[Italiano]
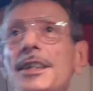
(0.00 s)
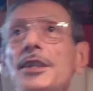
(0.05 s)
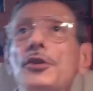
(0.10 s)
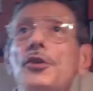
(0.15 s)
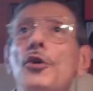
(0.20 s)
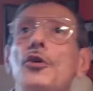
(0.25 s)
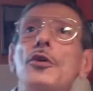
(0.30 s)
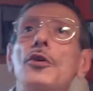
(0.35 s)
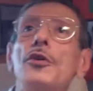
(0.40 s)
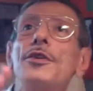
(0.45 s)
è ti
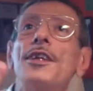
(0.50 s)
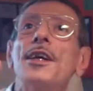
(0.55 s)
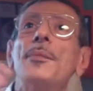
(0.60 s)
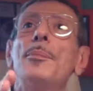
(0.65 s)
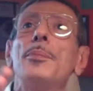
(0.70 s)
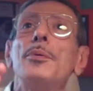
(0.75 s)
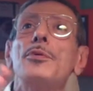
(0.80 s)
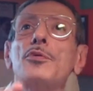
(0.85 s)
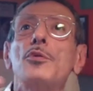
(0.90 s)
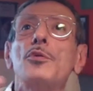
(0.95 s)
sporca, il
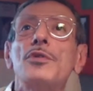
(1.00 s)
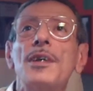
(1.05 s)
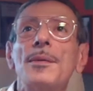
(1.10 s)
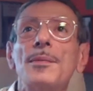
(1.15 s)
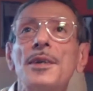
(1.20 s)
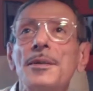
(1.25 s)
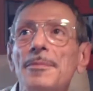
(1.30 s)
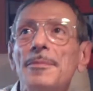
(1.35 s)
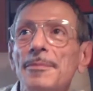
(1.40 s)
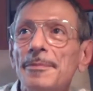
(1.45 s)
tempo, si...
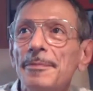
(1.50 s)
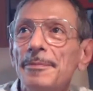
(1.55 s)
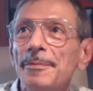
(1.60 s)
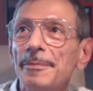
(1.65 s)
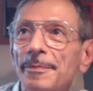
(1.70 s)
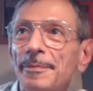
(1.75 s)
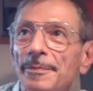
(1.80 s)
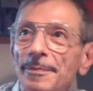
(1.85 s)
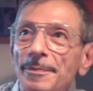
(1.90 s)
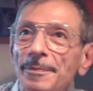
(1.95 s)
scusami.
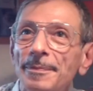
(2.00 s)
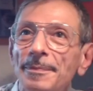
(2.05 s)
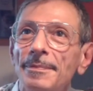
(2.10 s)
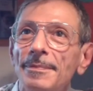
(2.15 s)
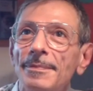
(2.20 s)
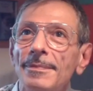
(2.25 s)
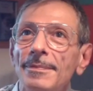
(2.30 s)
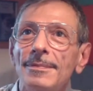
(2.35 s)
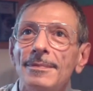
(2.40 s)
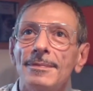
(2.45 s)
Finisco.
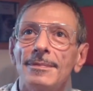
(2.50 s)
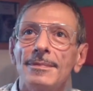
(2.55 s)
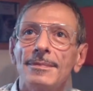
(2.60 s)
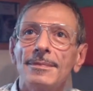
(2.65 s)
Il mio